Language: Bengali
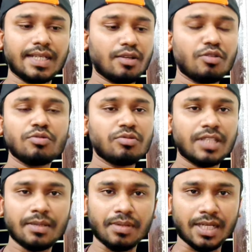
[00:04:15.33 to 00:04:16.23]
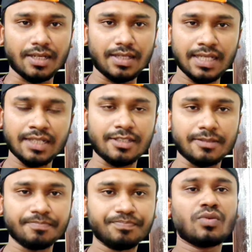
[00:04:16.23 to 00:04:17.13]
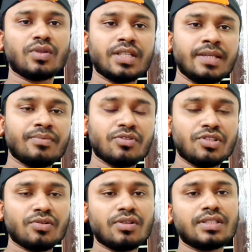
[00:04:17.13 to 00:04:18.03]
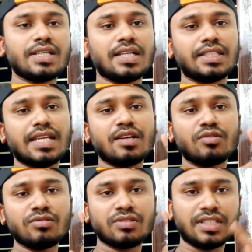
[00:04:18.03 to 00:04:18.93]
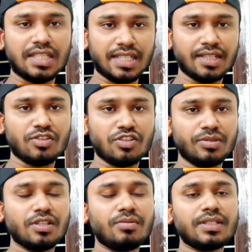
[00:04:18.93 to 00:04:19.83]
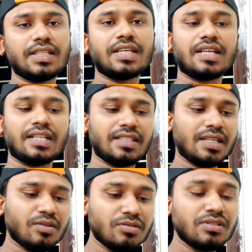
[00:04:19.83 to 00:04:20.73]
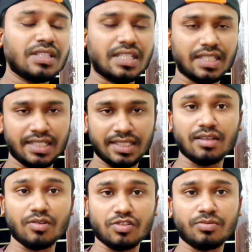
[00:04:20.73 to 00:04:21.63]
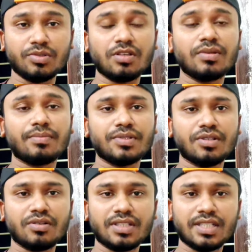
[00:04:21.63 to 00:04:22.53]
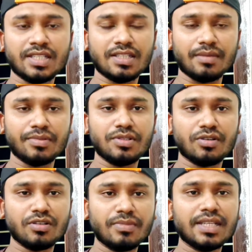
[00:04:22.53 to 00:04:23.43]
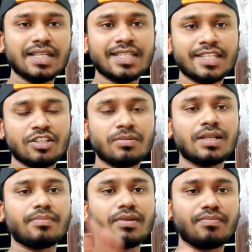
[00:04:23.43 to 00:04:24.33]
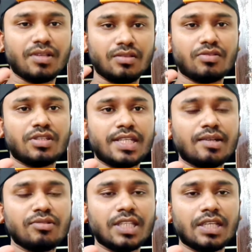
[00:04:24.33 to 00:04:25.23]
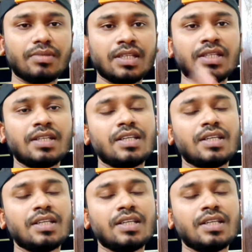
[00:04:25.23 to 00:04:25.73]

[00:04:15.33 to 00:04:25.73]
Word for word: এগুলো কিন্তু দেখবে না ঠিক আছে তো অনেকেই প্রশ্ন করেন যে হাতের আঙ্গুল যদি না থাকে অসুবিধা হবে কিনা হ্যাঁ হাতের আঙ্গুল যদি না থাকে তাহলে অসুবিধা হবে আপনি যখন টেস্ট আপনি যখন মেডিকেল টেস্ট করবেন আপনার দশটি আঙ্গুল দেখবে